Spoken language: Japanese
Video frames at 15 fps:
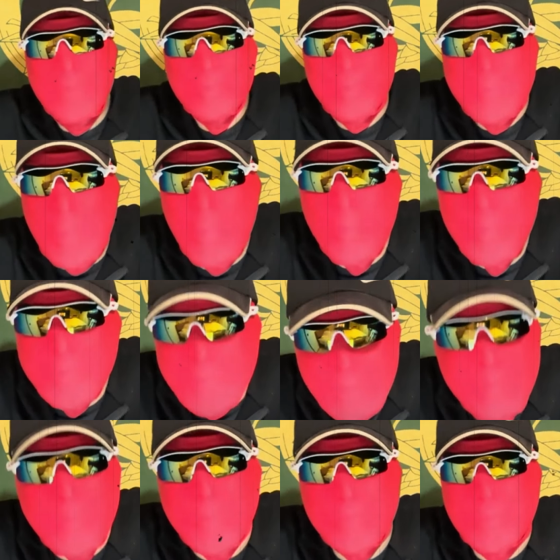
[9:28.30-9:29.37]
あと
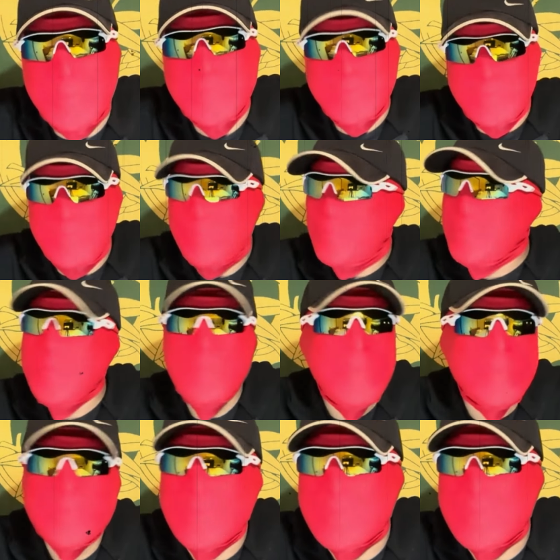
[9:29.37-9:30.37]
ナオミ・キャンベルとかですね、もう言い出した